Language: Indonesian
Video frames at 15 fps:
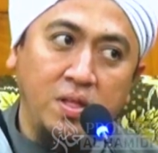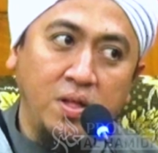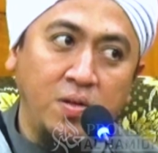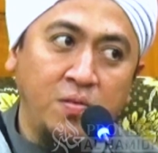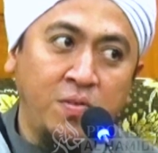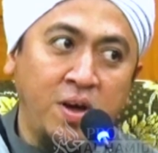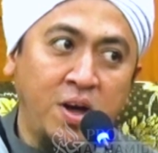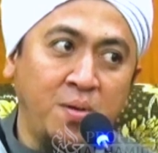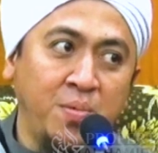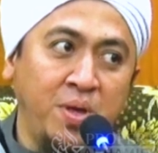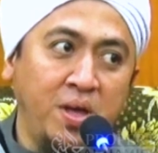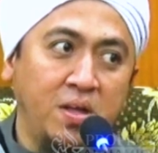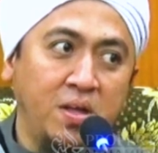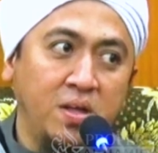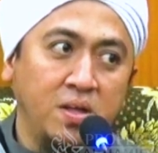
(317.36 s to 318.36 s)
faham
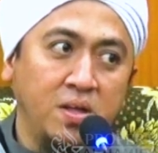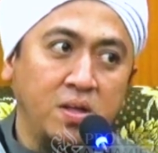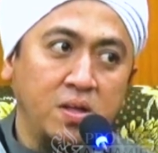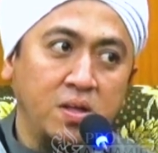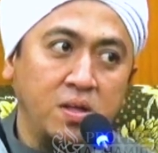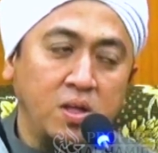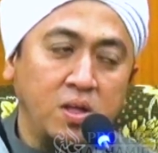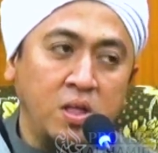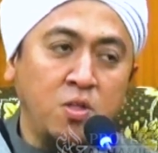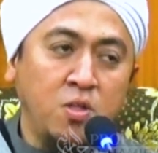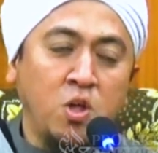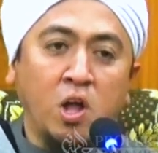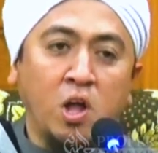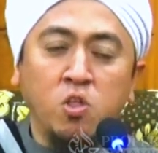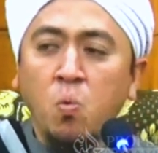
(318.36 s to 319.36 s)
ya Ya
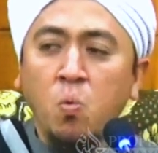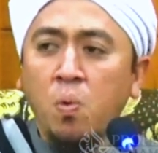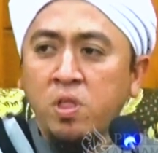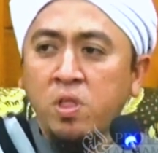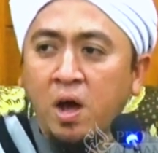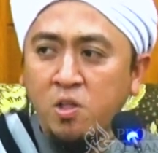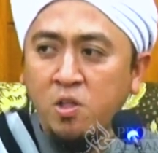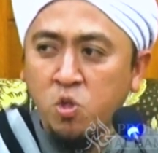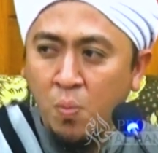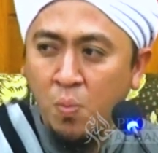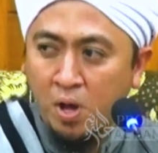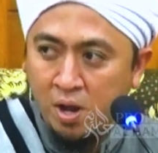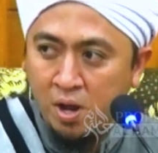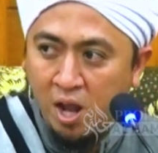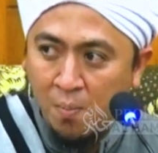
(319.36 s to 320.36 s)
jangan cuma jangan
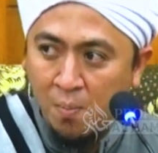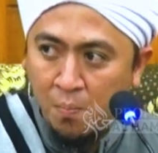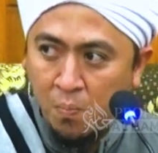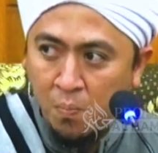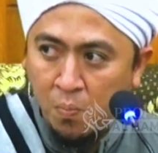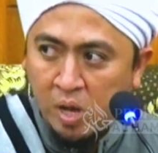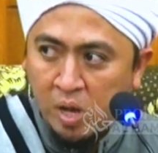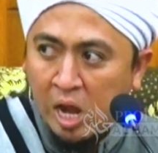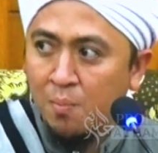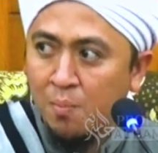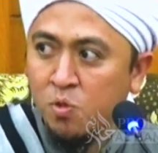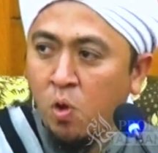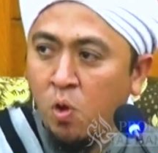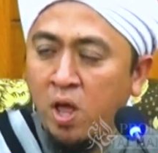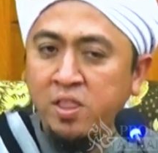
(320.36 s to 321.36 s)
cuma dalam dalam
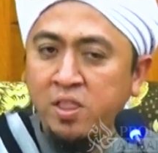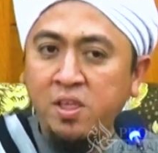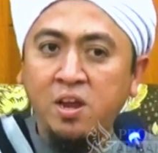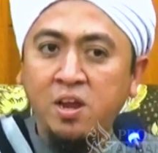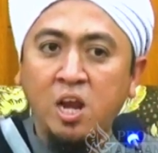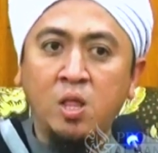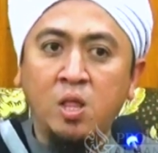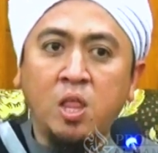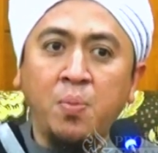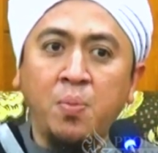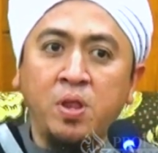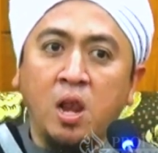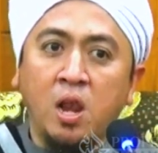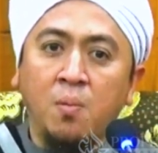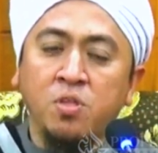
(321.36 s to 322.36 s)
solatnya dalil, tapi
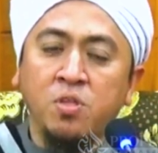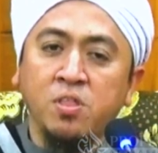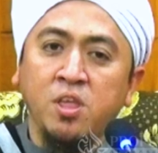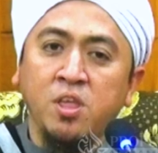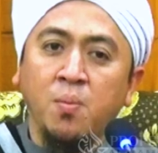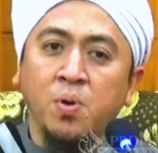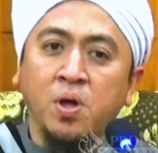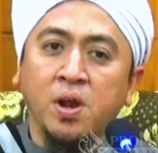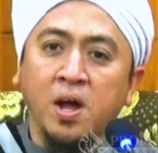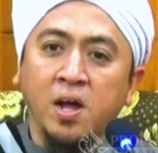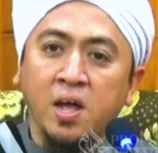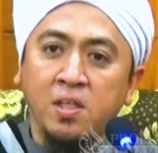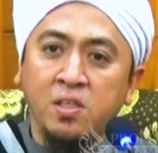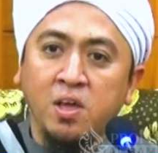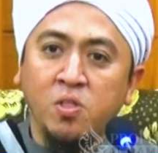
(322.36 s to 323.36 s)
dalam setiap
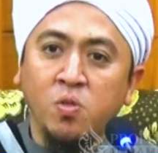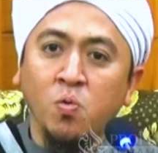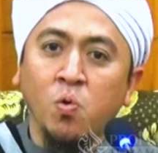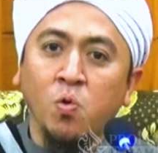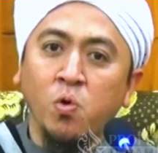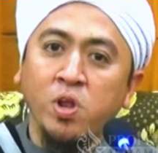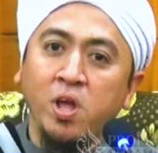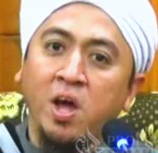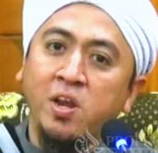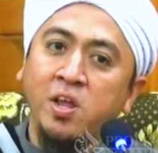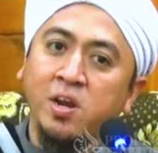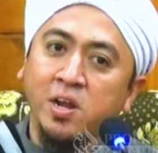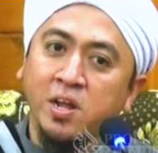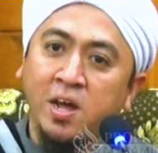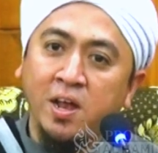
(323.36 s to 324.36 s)
gerakannya itu guru
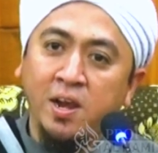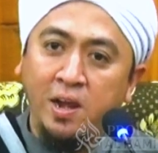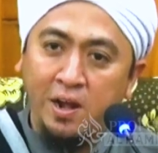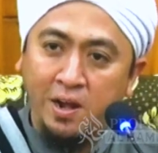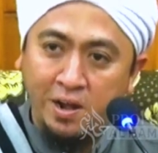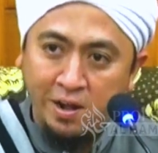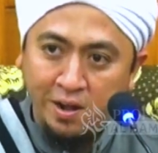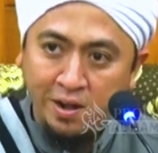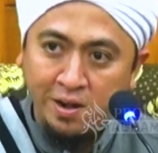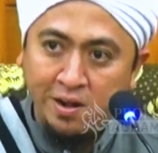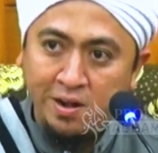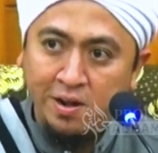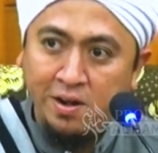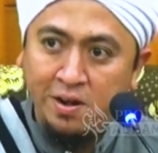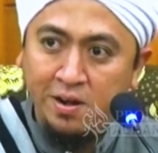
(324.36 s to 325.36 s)
dihadirkan.
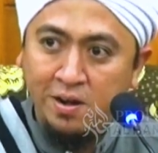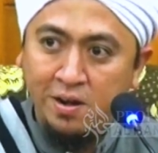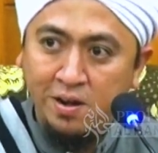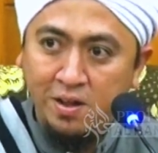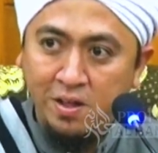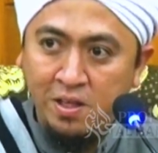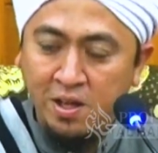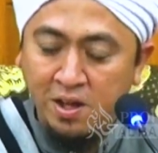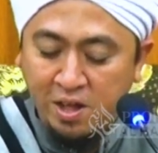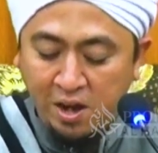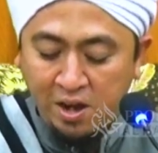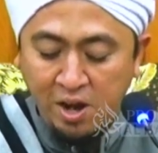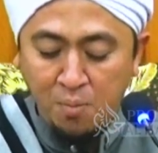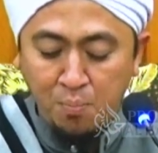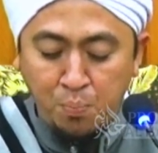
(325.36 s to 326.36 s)
Ya
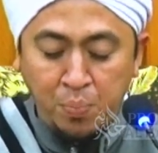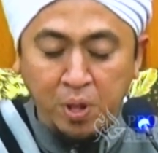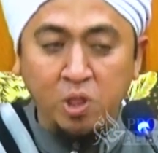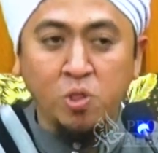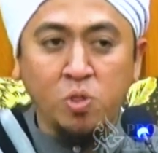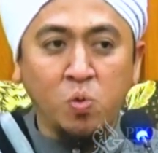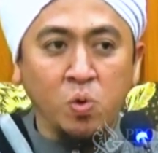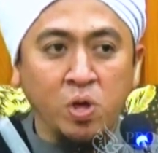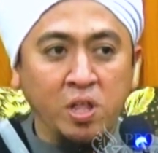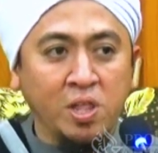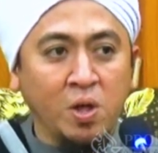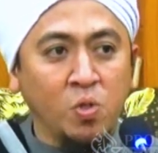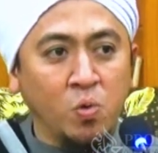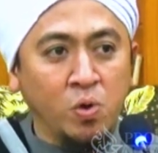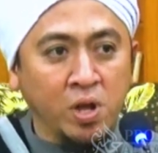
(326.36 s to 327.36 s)
karena pintu
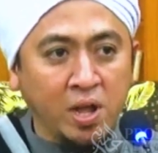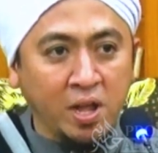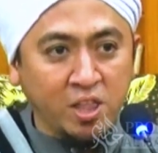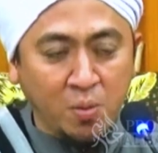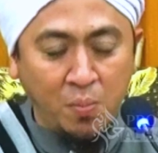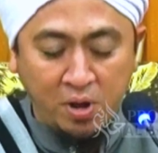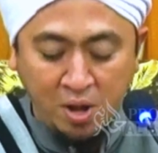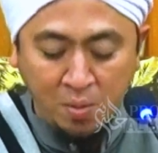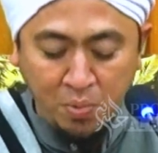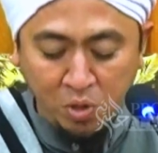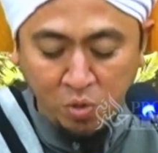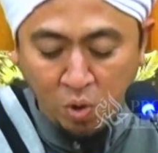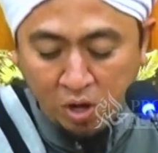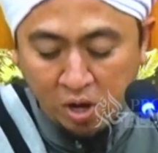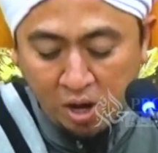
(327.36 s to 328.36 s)
kita untuk dekat sama Nabi
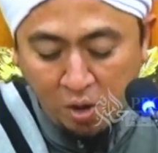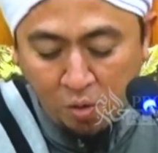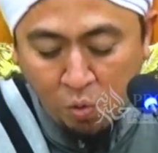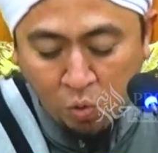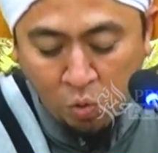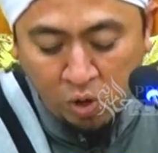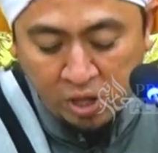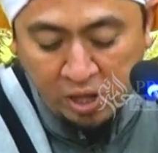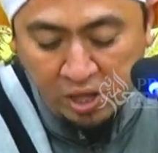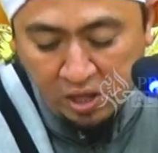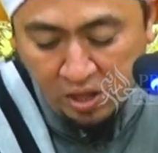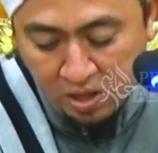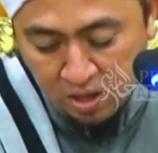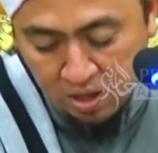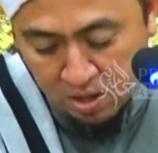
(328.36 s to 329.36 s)
itu adalah guru ki,
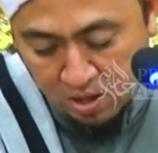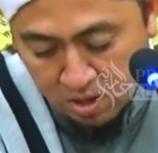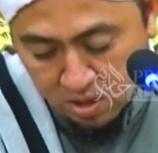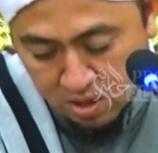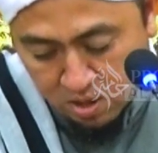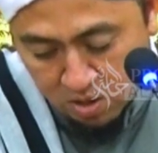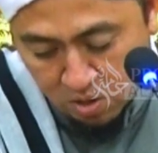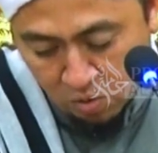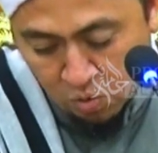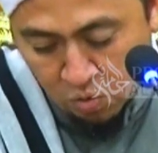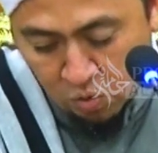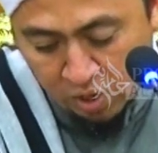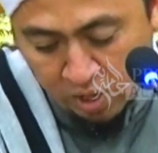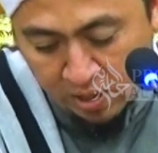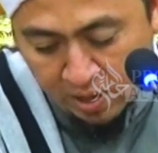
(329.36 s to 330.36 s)

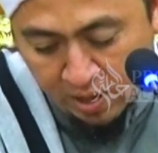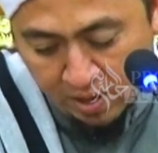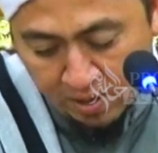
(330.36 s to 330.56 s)
guru kita.